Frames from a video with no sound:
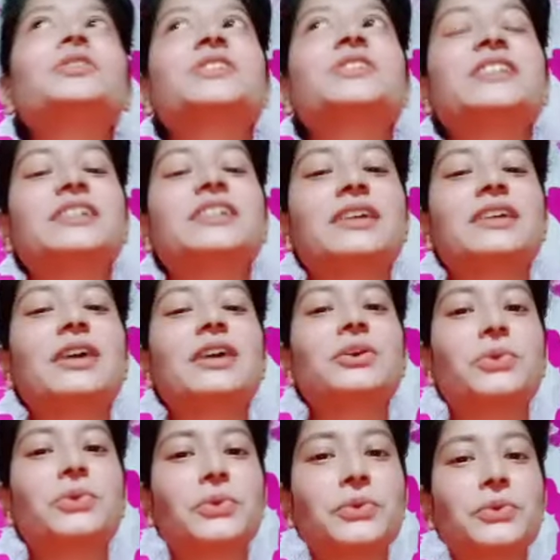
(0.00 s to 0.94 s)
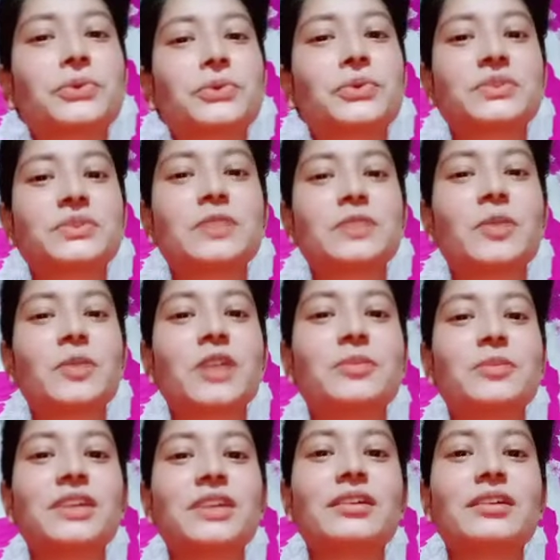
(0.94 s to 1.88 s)
শিক্ষা গ্রহণ করতে
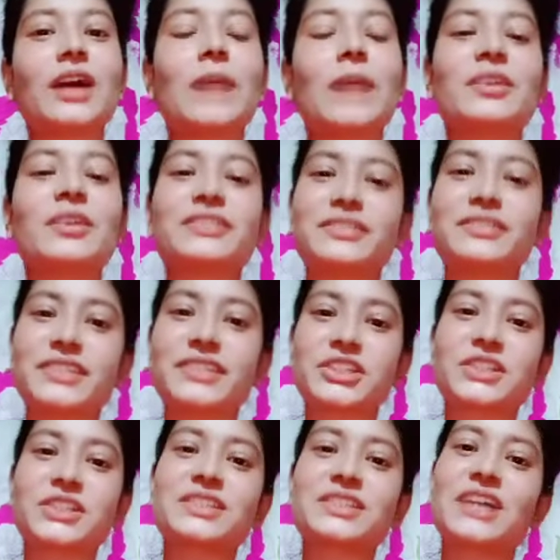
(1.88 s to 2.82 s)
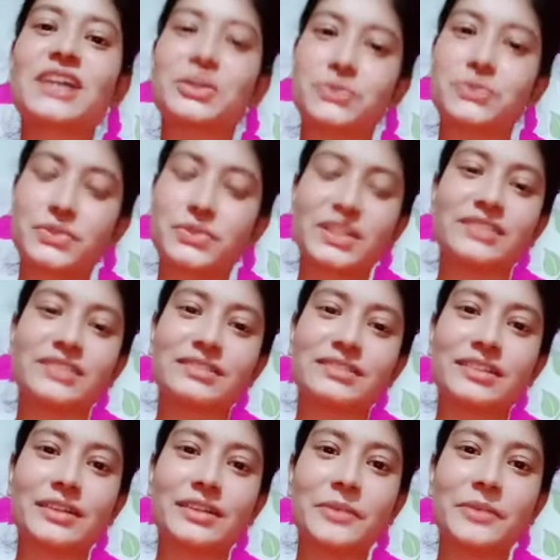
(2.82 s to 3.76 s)
পারবে আমাদের দেশের
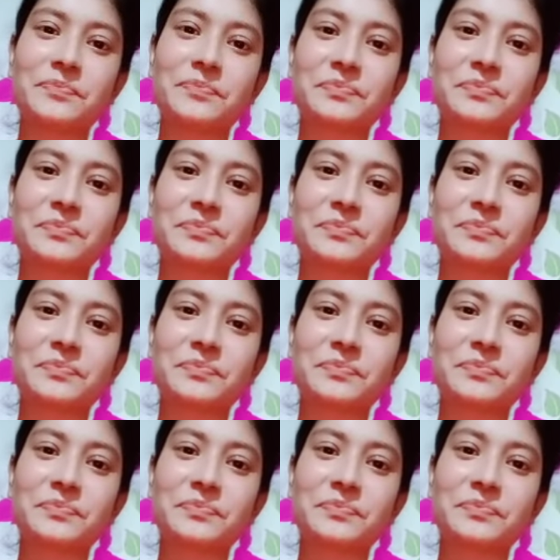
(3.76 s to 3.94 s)
ছাত্রছাত্রীরা